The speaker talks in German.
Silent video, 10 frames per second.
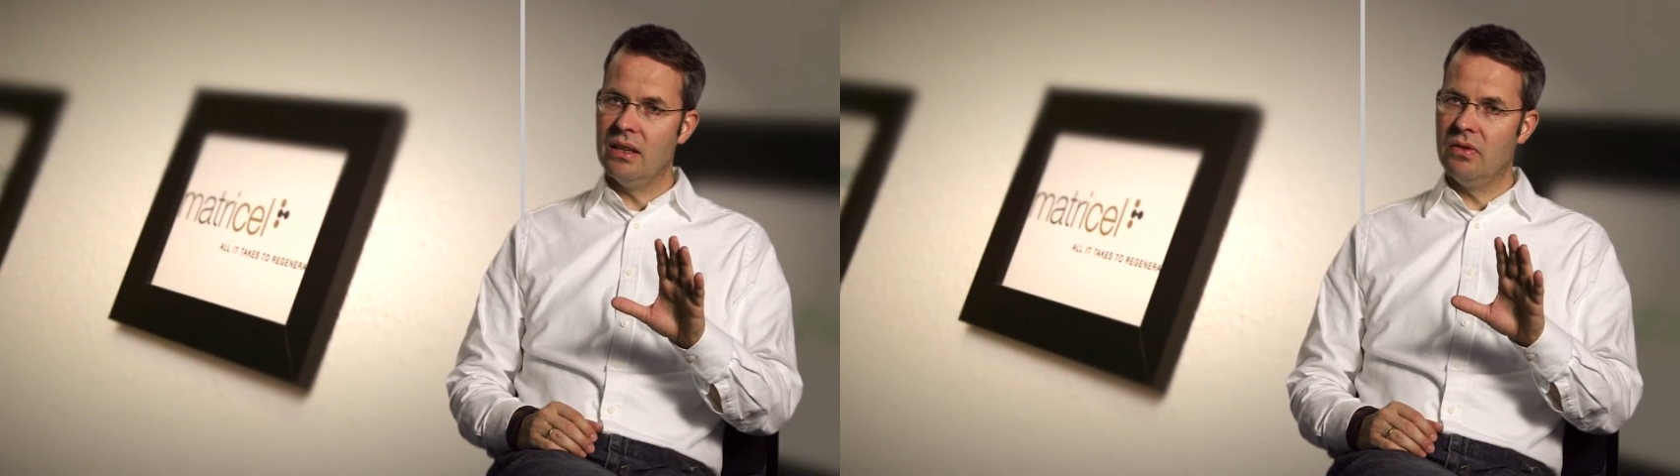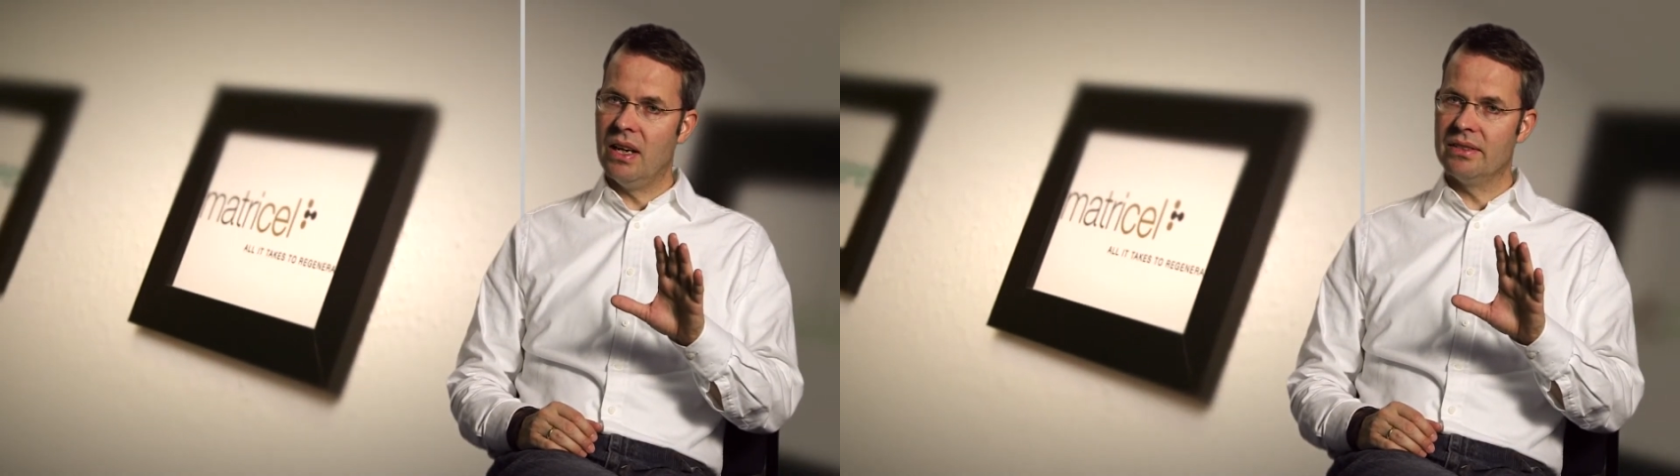
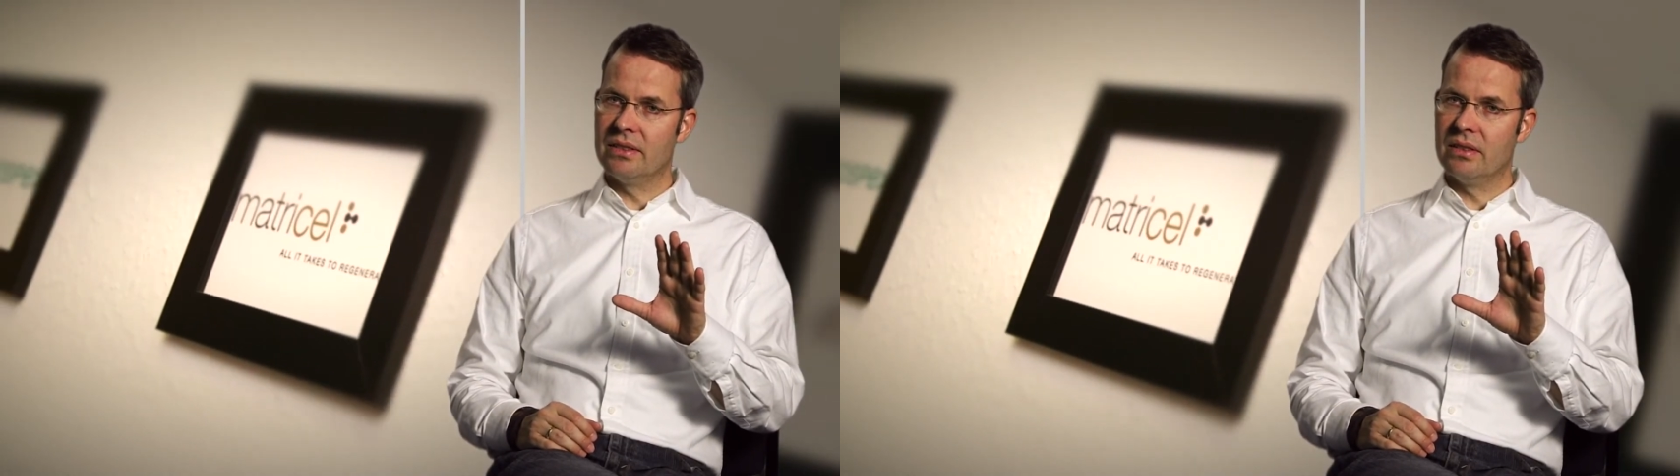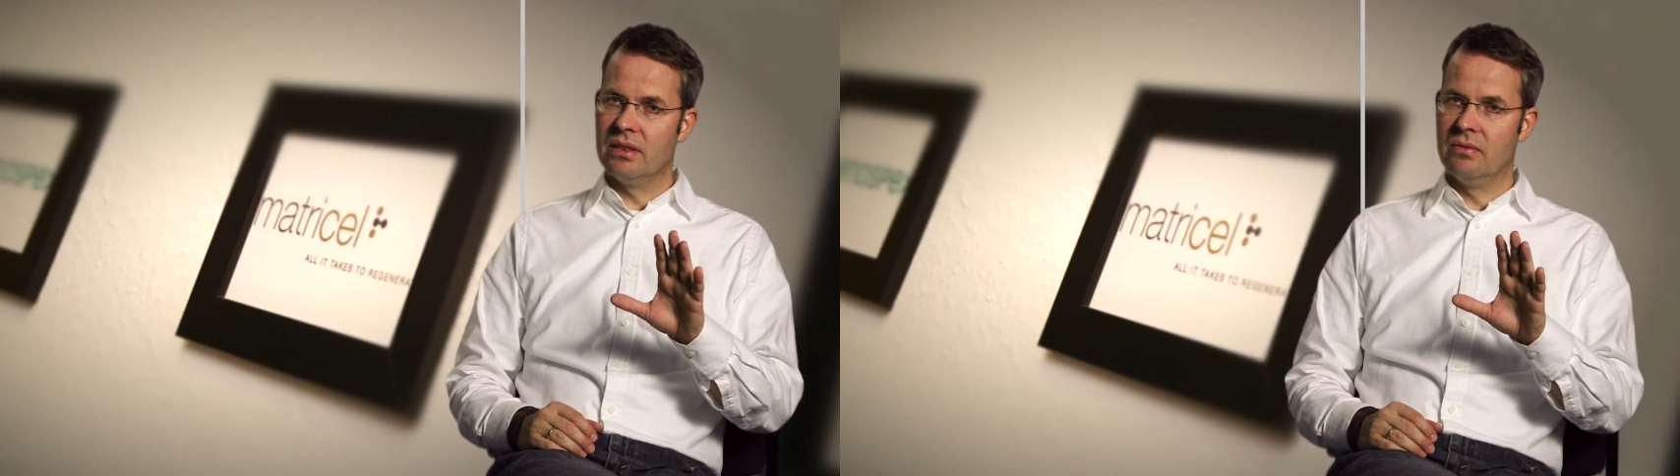
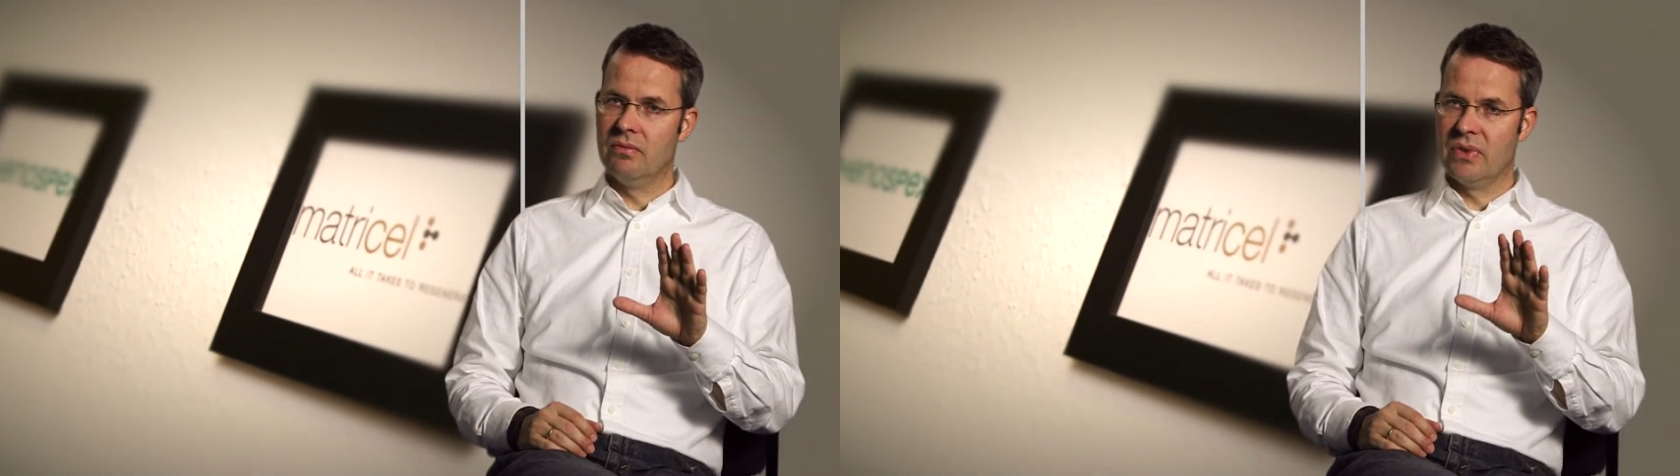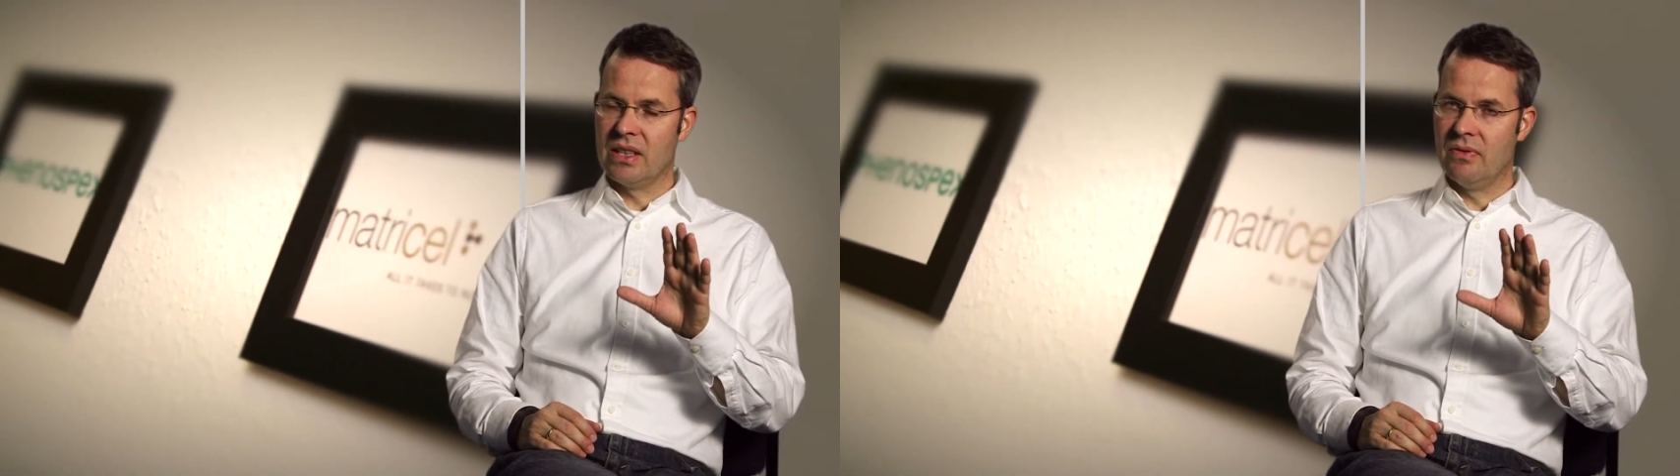erfasst.
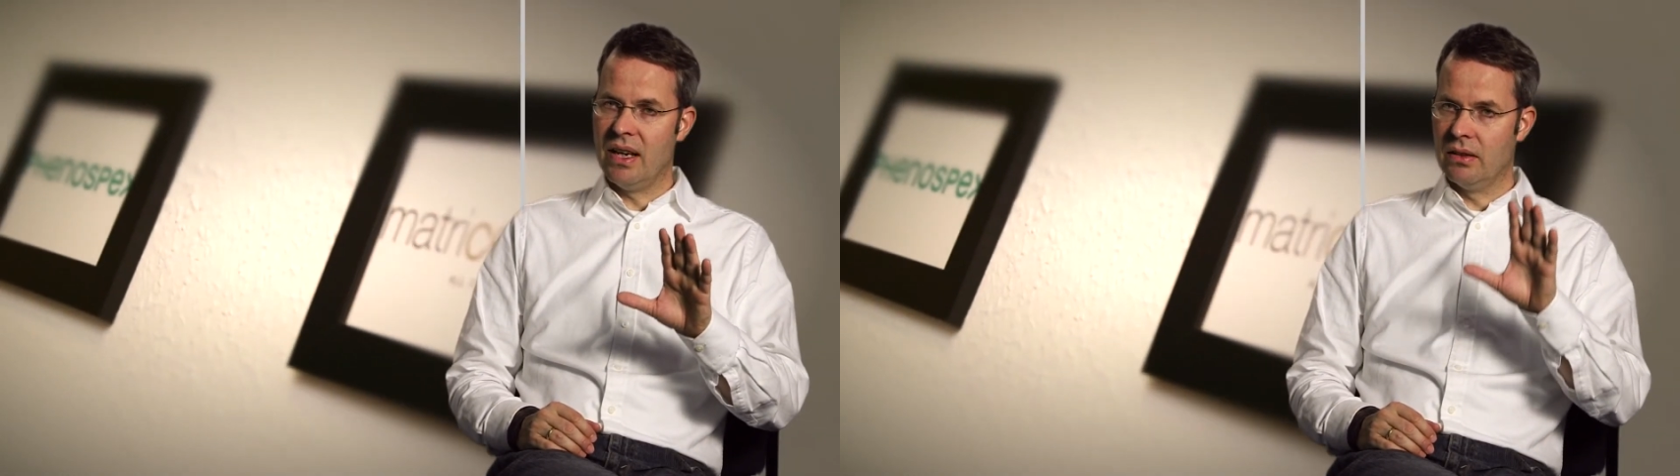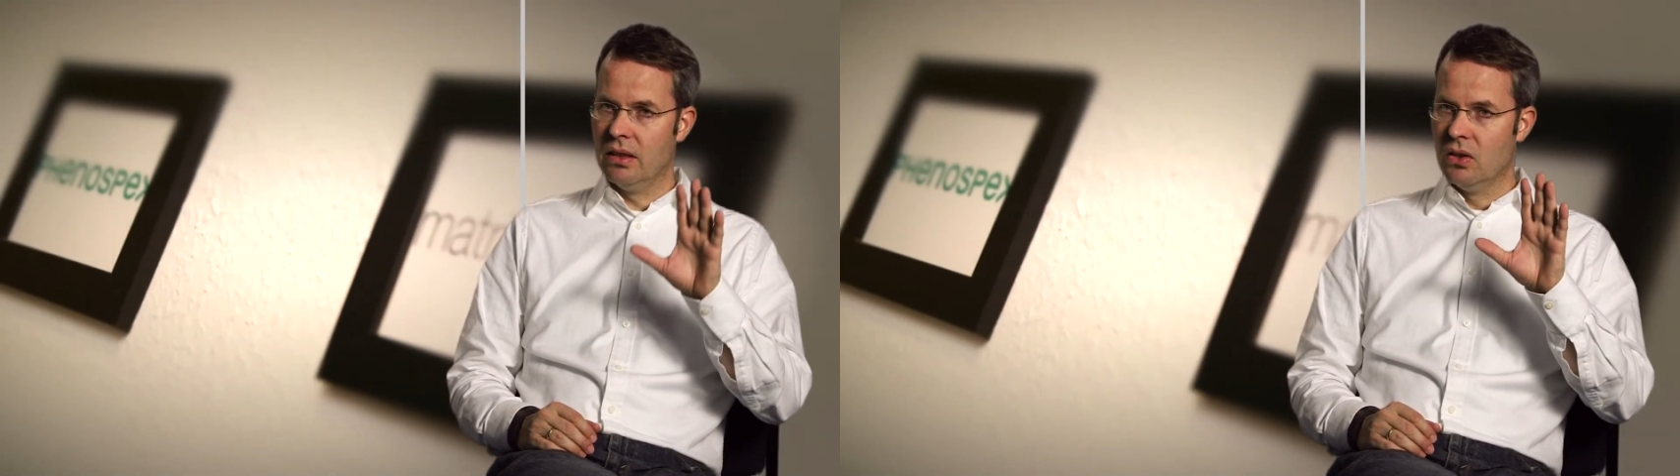Ähm, das waren